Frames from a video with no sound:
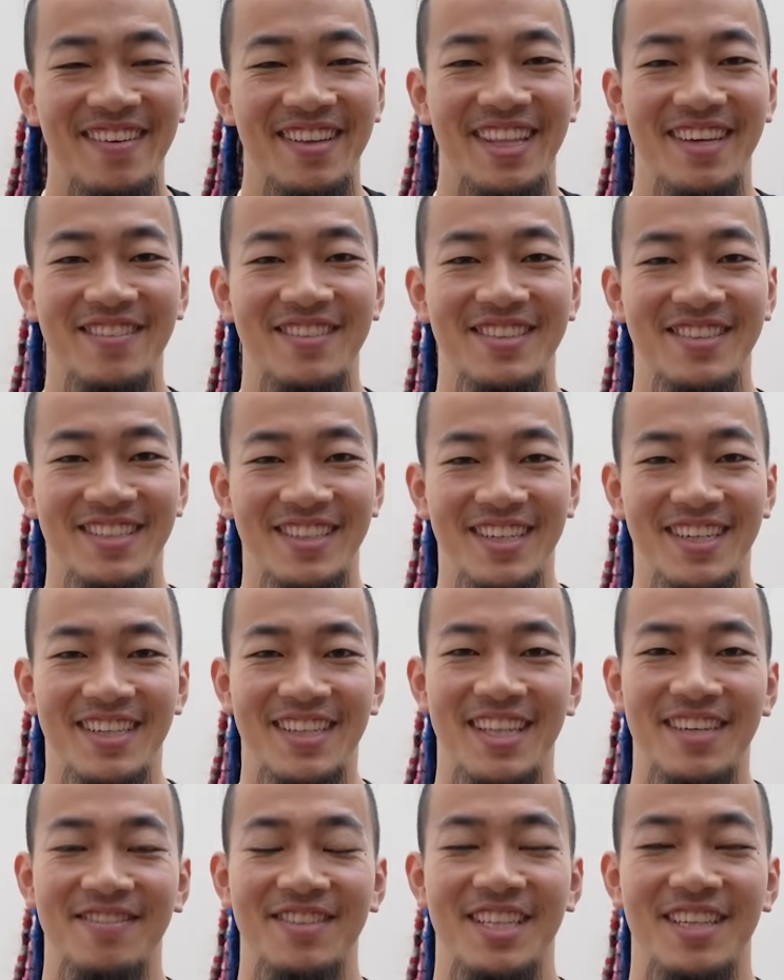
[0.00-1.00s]
まあデブ
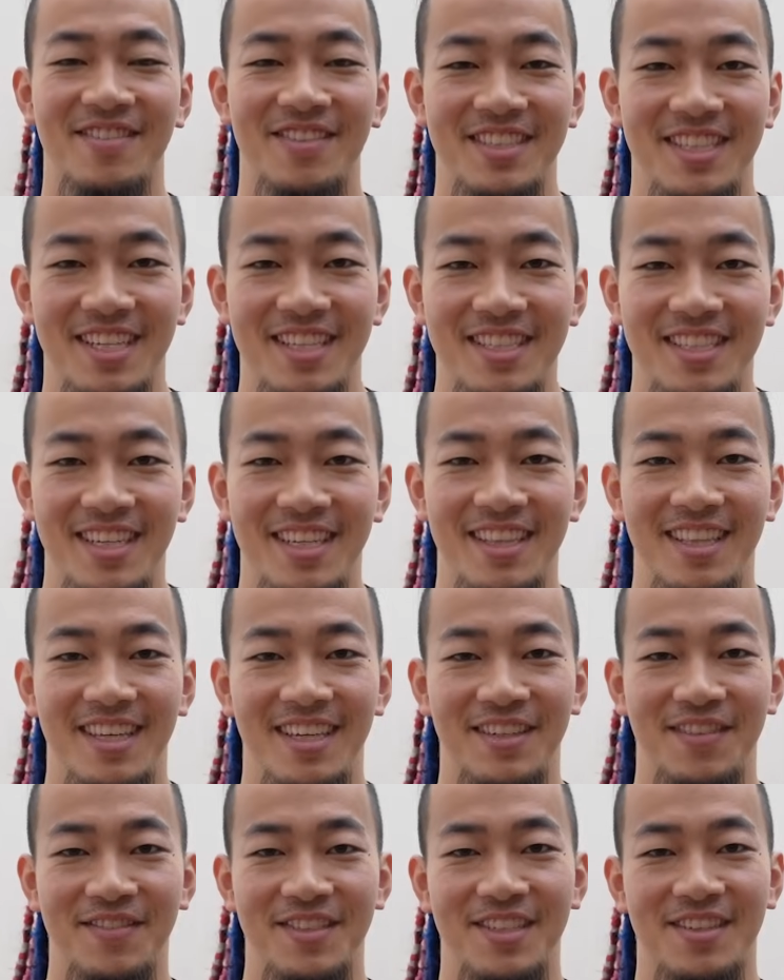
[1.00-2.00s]
デブでも全然
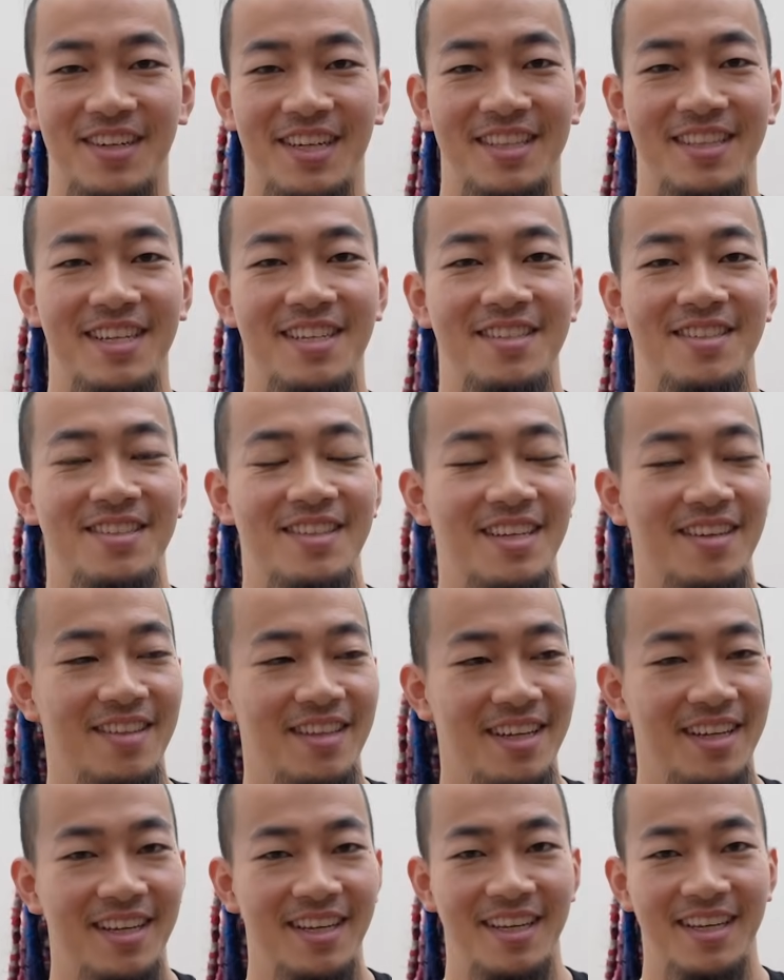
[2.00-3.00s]
ね面白かったりするんだよ
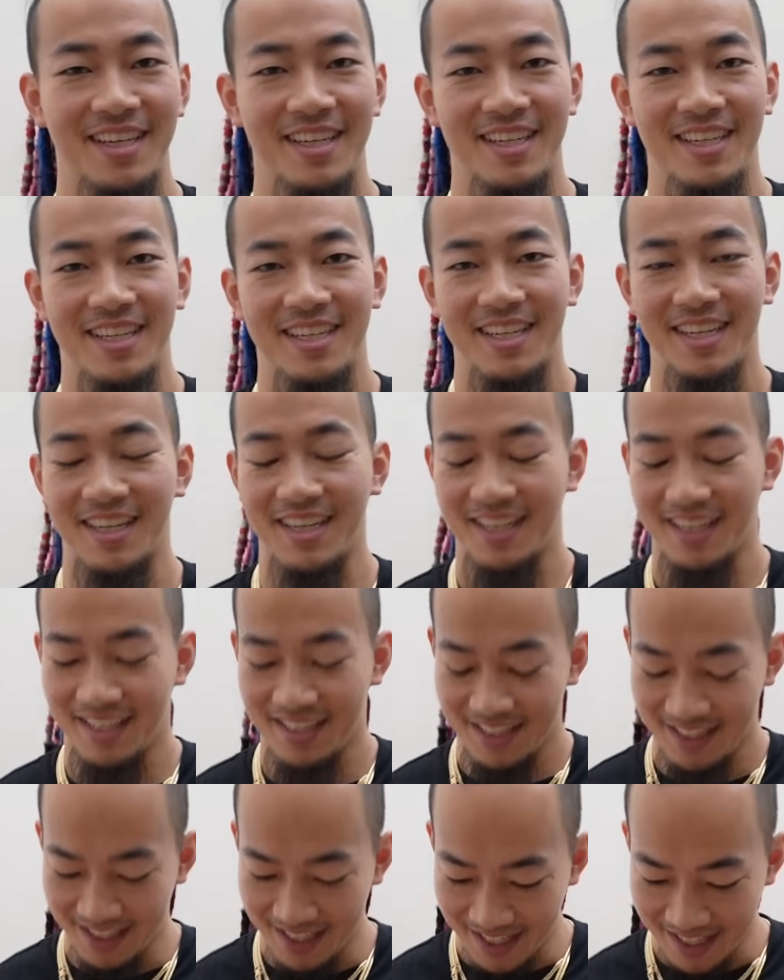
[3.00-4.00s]
ねだか
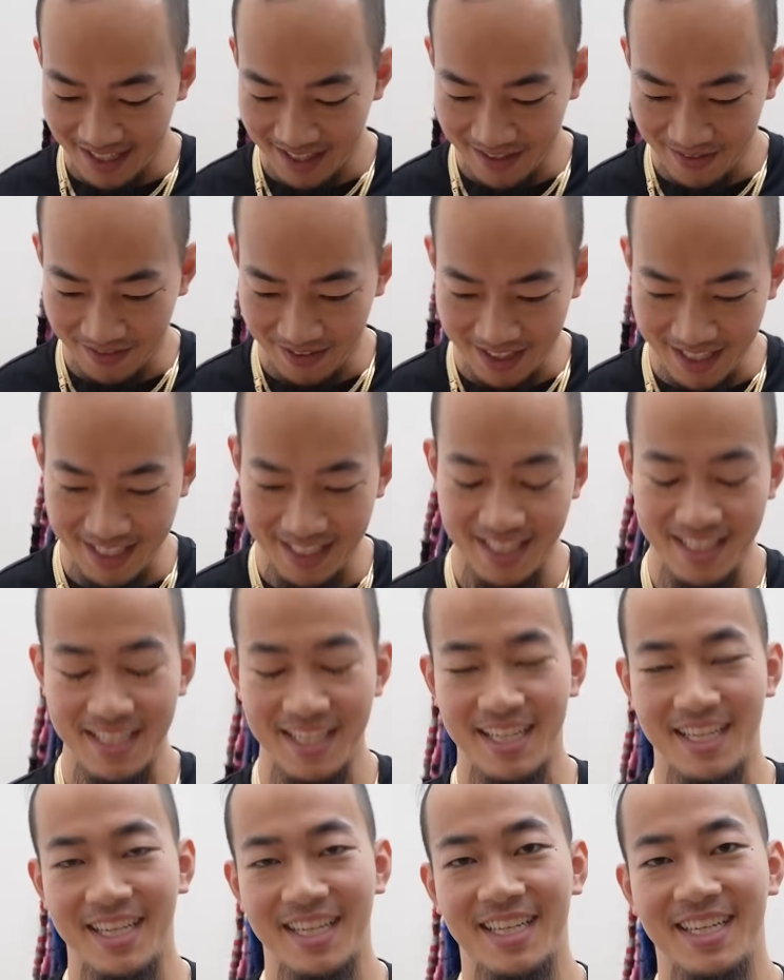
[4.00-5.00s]
らそれもね全
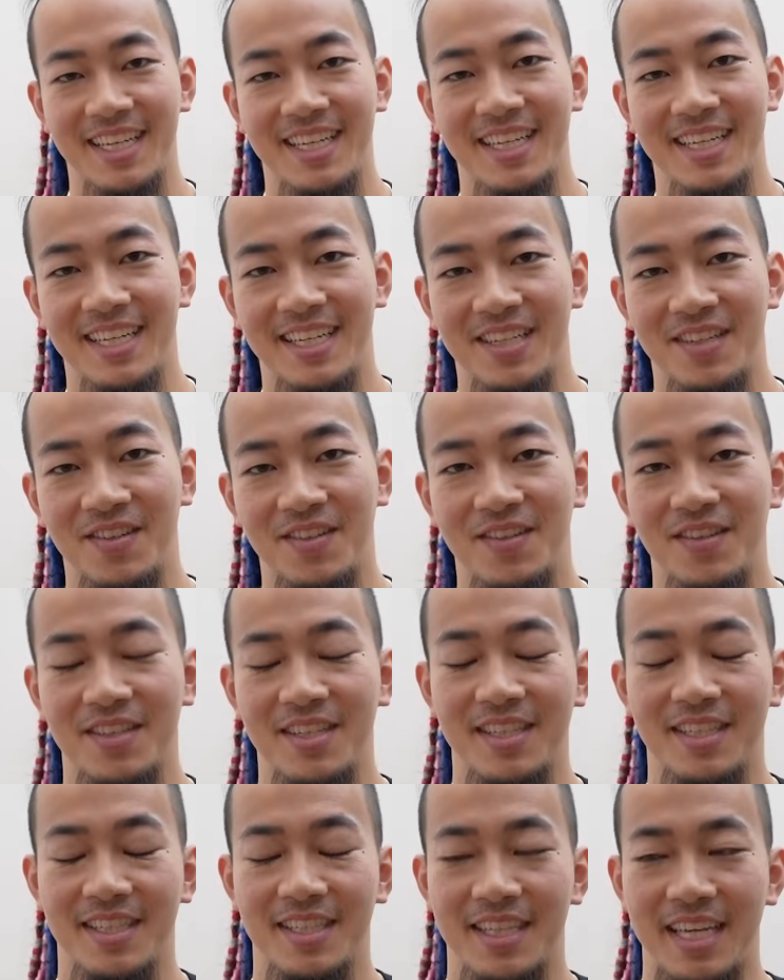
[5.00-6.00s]
然本当
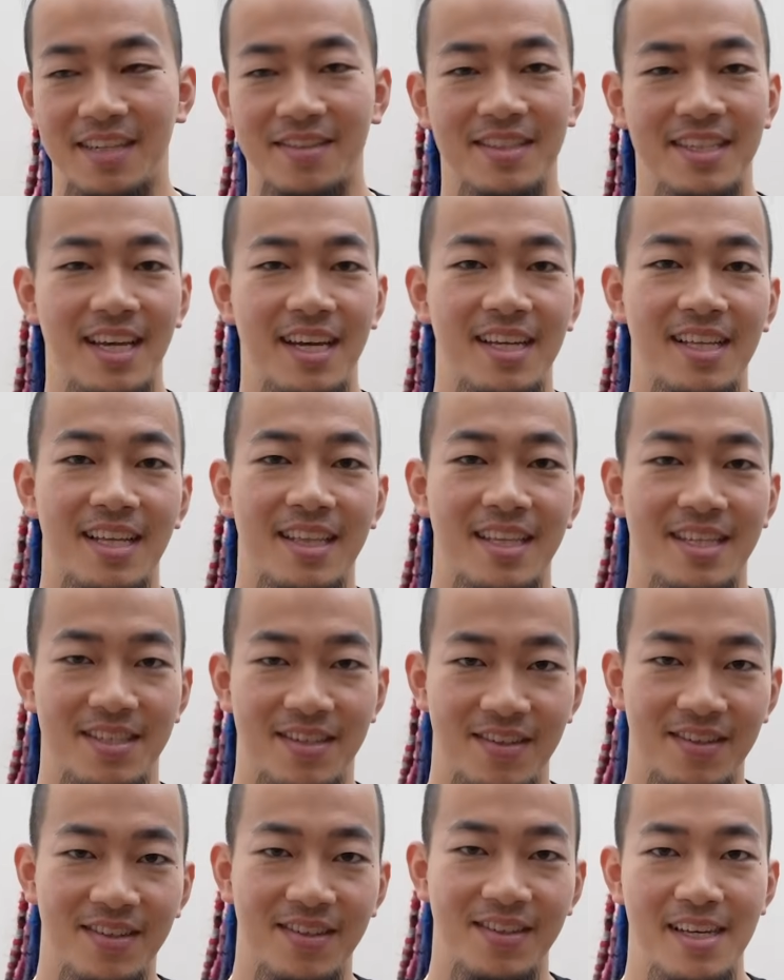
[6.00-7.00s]
に逆にありなんです
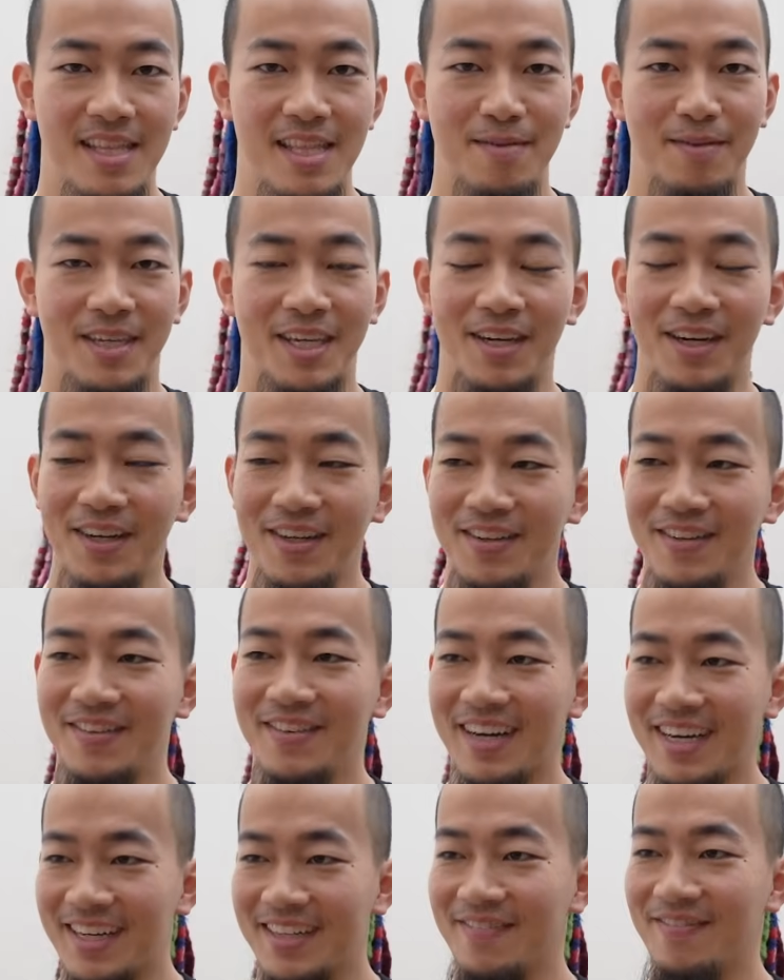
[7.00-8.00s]
よでも基本
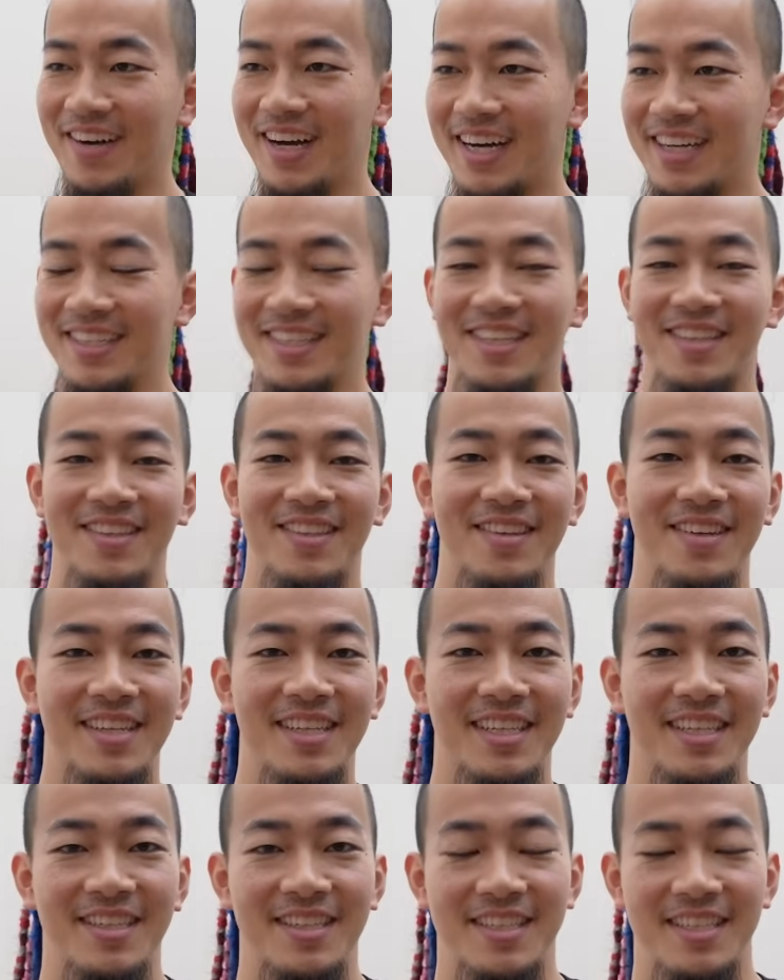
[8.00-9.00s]
は、まあ、ある程度
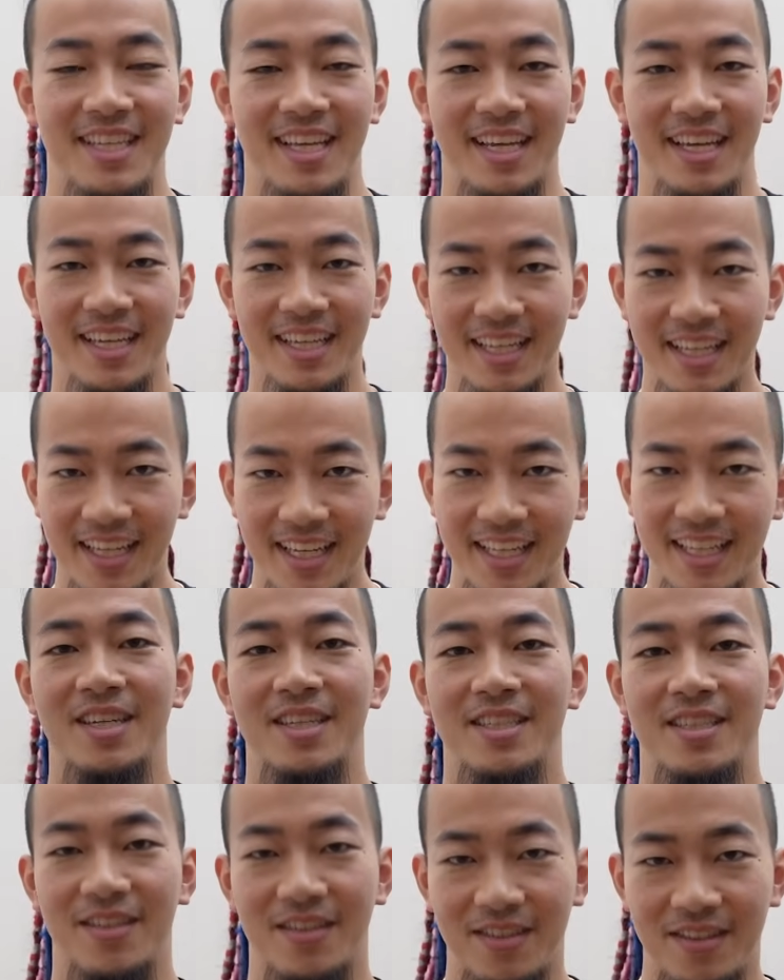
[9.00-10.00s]
トレーニングして
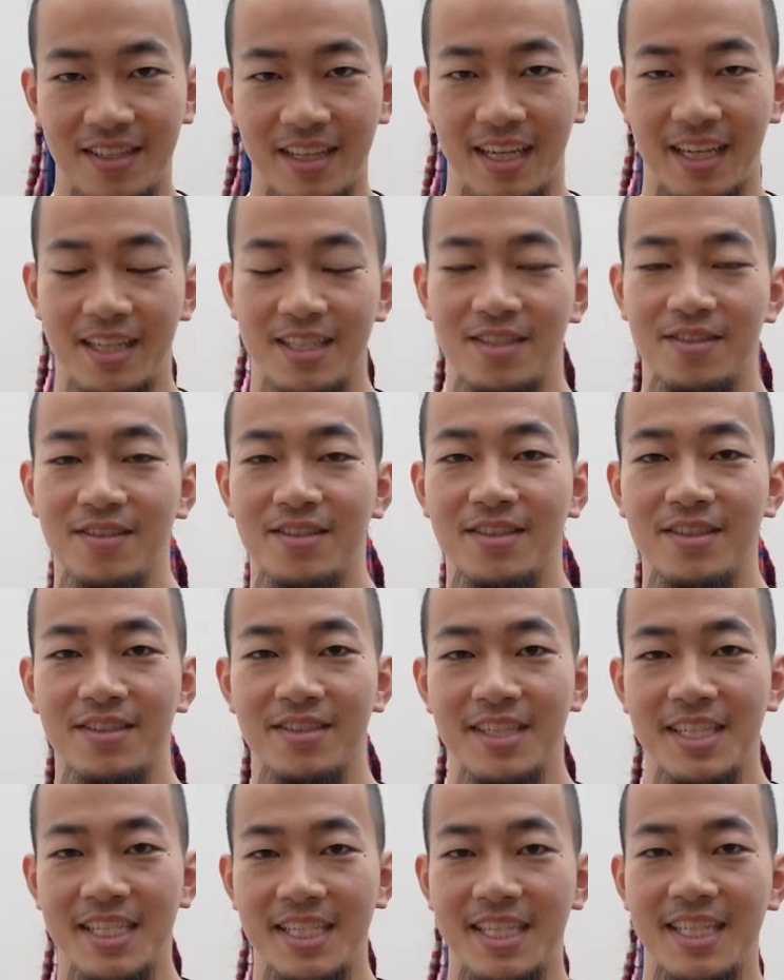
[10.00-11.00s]
そうだからそう
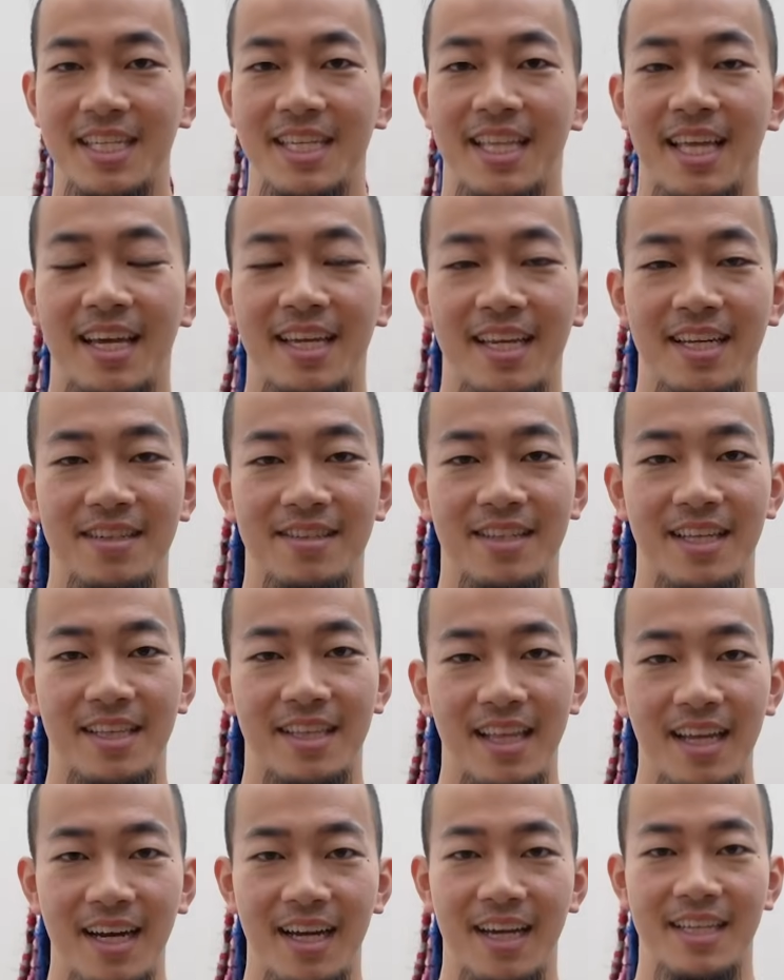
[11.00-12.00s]
いういじりに耐えれるん
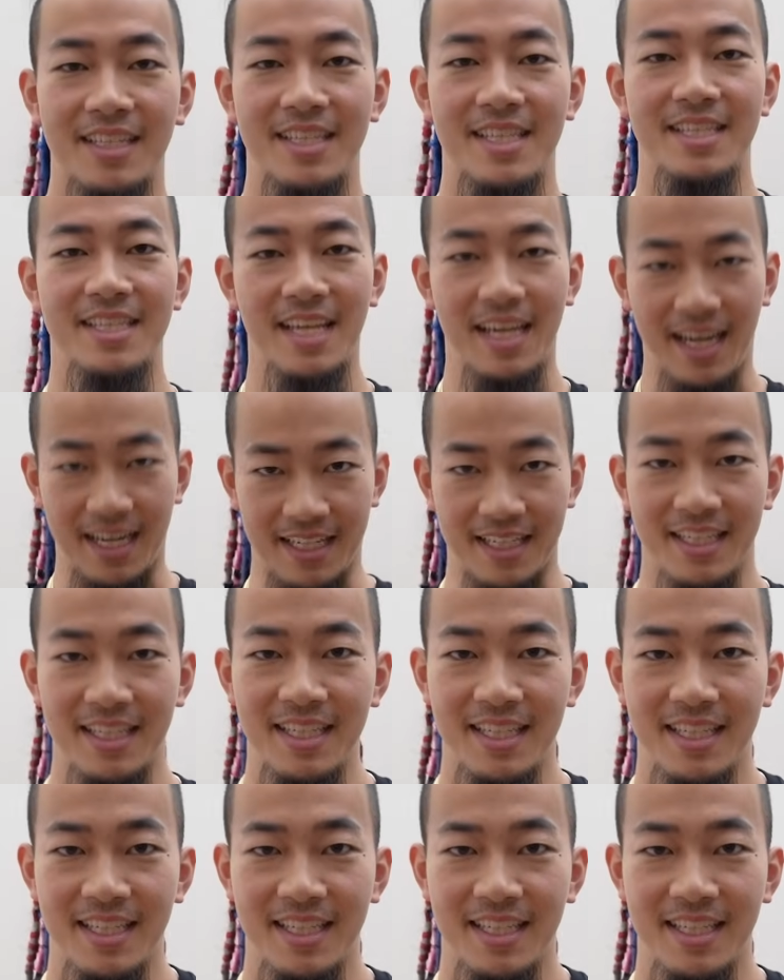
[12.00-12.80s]
だったら全然ありっ